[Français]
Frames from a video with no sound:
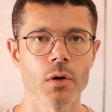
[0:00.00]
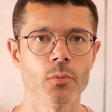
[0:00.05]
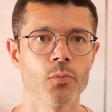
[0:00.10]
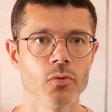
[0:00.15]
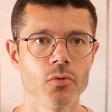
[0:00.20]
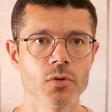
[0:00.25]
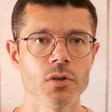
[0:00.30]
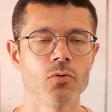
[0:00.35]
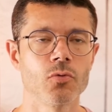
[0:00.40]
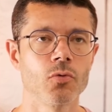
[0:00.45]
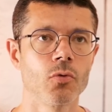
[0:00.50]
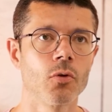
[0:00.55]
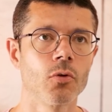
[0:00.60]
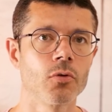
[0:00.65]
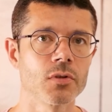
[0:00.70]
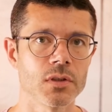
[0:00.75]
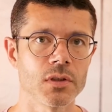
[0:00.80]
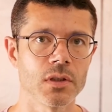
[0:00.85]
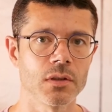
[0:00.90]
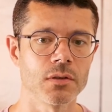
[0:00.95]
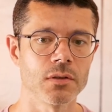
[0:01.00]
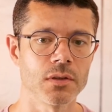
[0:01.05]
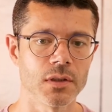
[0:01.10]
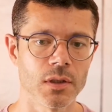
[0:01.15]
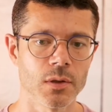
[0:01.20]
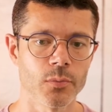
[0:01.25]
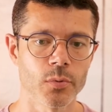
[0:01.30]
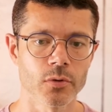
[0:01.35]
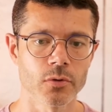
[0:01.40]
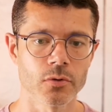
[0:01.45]
petite ou grosse, ça
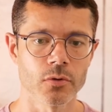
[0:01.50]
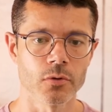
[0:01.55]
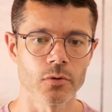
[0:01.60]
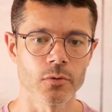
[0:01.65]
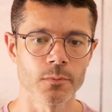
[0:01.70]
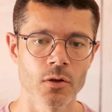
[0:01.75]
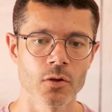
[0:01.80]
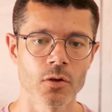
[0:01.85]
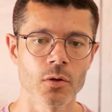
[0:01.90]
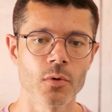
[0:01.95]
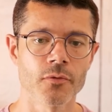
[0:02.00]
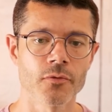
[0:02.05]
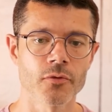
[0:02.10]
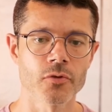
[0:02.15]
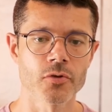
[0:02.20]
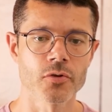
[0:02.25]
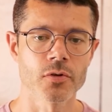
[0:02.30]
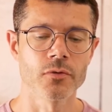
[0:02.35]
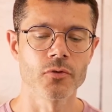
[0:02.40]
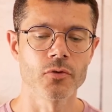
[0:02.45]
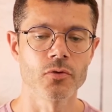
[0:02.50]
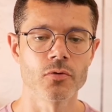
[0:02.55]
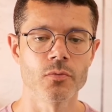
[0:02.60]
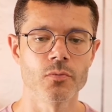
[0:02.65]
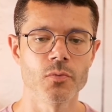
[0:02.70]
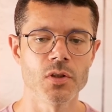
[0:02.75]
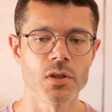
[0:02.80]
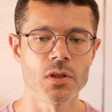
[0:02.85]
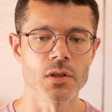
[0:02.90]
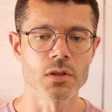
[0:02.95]
dépend de comment fonctionne votre
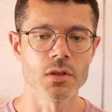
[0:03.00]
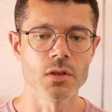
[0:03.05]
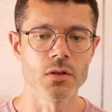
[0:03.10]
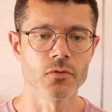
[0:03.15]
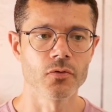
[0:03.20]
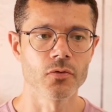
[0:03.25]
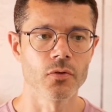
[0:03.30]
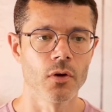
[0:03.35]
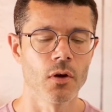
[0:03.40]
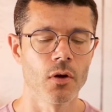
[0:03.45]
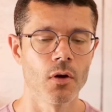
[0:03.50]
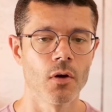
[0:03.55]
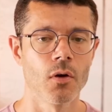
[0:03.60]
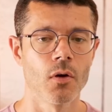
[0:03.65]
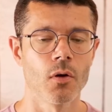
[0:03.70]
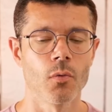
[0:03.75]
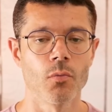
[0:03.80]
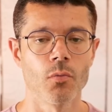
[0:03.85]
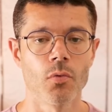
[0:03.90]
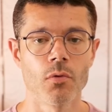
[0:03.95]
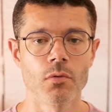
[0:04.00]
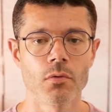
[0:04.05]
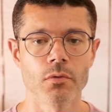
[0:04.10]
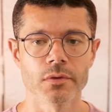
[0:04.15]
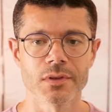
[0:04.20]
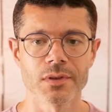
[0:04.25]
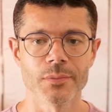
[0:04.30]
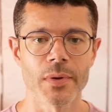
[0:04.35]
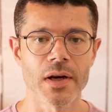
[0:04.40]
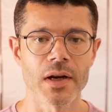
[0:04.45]
tube digestif. Bon,
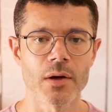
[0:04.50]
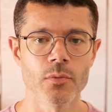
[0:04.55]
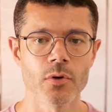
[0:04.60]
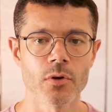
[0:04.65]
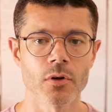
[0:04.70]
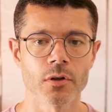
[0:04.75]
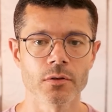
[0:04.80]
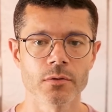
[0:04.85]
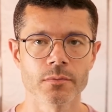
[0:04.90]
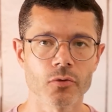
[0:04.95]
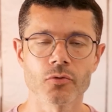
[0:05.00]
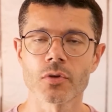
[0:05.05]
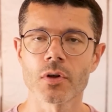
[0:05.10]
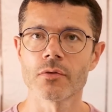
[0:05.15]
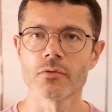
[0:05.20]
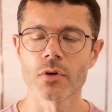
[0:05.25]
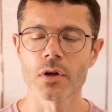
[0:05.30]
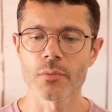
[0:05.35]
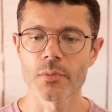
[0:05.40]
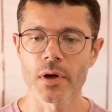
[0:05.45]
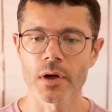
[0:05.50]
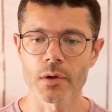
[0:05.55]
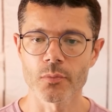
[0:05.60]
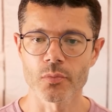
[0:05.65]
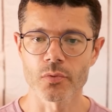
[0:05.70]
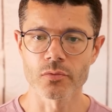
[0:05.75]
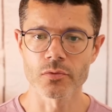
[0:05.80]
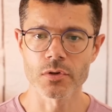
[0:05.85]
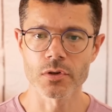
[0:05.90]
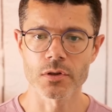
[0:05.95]
c'est pas la mort. Hein. En tout cas, voilà ma
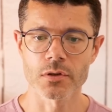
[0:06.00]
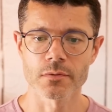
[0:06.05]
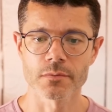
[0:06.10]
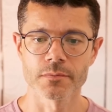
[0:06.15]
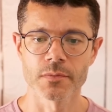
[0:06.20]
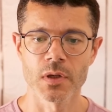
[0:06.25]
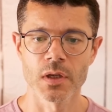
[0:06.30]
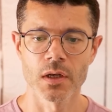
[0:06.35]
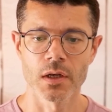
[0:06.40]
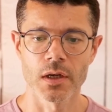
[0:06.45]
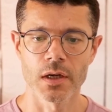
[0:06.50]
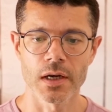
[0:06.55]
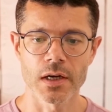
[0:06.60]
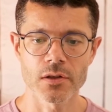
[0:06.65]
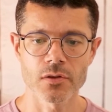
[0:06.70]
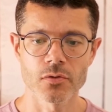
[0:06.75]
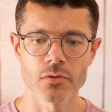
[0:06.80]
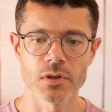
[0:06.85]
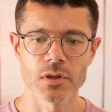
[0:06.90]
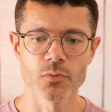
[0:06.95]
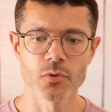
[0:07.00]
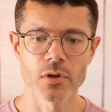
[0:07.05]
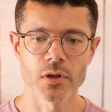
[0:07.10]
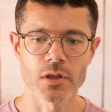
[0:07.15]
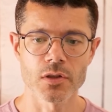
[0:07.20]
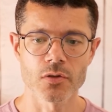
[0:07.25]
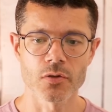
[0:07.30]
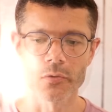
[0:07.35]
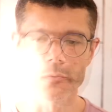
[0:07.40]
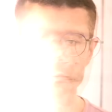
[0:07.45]
réponse à ce type de
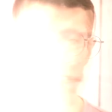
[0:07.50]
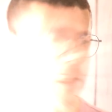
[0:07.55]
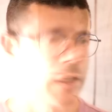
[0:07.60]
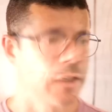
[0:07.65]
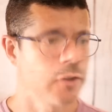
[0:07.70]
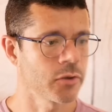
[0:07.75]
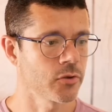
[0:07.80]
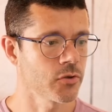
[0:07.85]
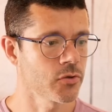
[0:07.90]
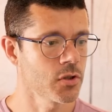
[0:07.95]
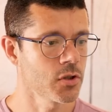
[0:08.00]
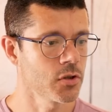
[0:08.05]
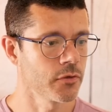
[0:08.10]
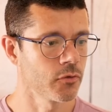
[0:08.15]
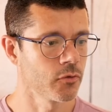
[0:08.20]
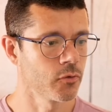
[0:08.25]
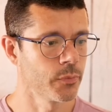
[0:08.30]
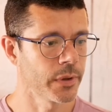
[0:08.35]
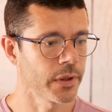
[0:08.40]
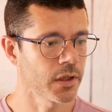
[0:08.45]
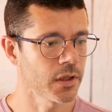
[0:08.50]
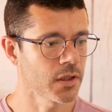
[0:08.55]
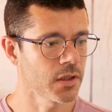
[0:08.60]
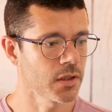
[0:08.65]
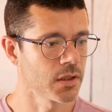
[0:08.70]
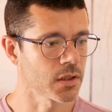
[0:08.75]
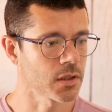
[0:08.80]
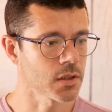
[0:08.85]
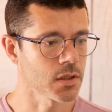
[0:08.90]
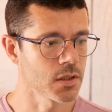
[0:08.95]
question. Alors ensuite, je vais vous parler
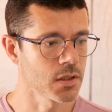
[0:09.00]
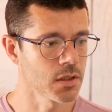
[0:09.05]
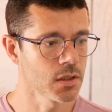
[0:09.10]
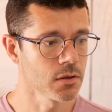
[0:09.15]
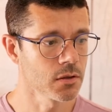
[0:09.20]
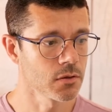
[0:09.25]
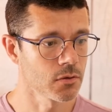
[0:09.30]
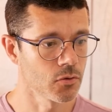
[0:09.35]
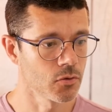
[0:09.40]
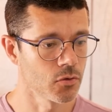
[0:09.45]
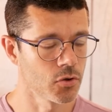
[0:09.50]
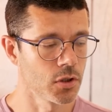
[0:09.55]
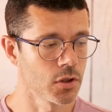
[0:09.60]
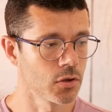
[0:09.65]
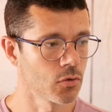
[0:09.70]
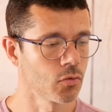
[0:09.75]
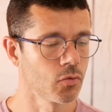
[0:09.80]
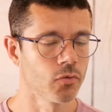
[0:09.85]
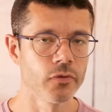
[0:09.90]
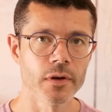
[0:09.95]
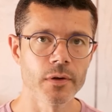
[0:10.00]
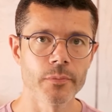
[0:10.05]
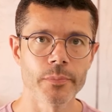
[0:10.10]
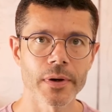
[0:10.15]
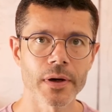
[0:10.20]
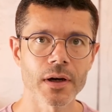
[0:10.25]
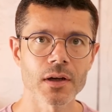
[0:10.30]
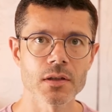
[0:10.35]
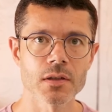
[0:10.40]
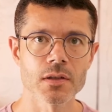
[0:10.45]
d'un site que j'ai trouvé
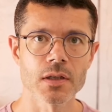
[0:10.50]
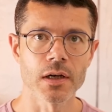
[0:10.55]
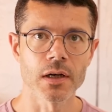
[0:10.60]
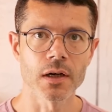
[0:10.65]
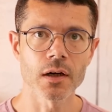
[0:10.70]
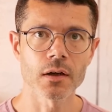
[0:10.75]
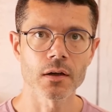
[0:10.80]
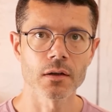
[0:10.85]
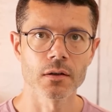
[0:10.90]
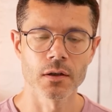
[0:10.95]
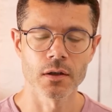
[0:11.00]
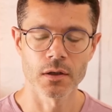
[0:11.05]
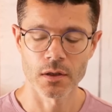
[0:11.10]
par hasard